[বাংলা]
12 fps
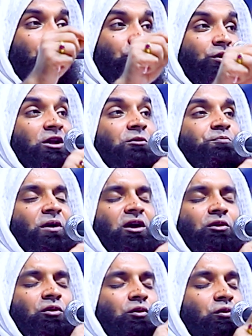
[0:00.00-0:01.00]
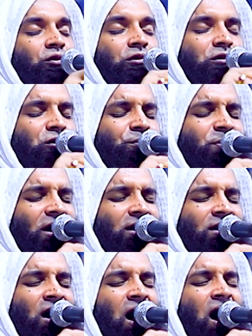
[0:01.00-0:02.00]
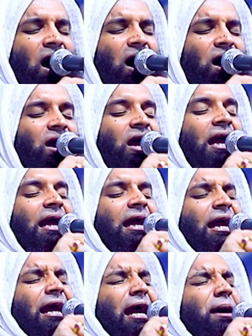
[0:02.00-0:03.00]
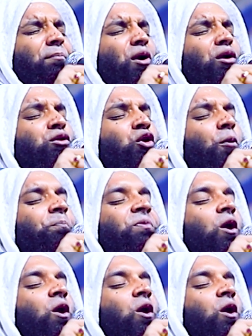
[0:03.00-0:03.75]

রুটি পাইলো গোস্ত পাই না এ বন্ধু